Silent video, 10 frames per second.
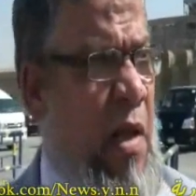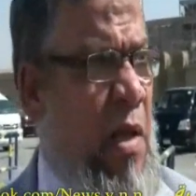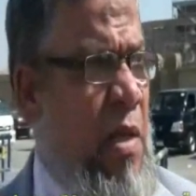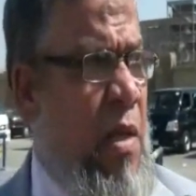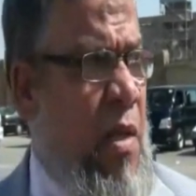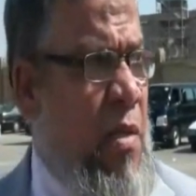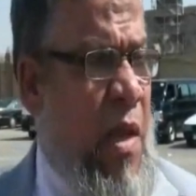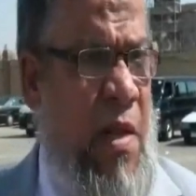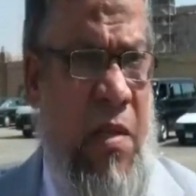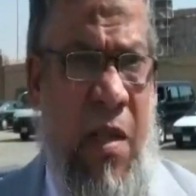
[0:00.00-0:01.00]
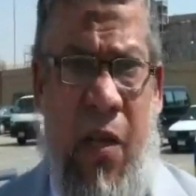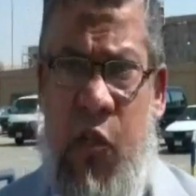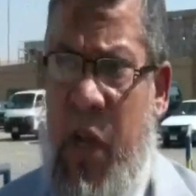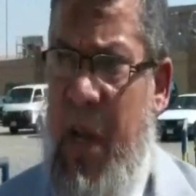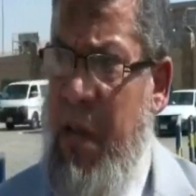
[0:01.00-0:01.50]
ال يعني استدعى
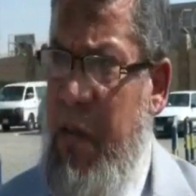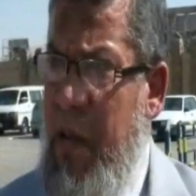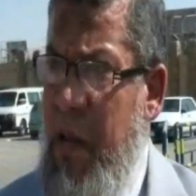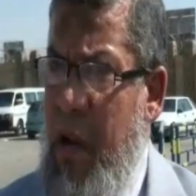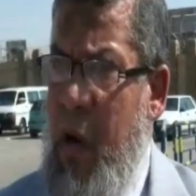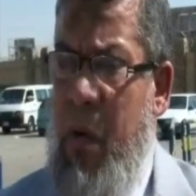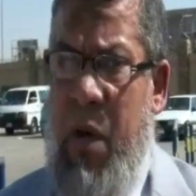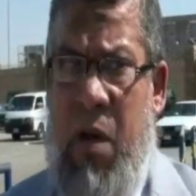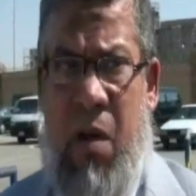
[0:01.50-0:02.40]
الشاهد اللي هو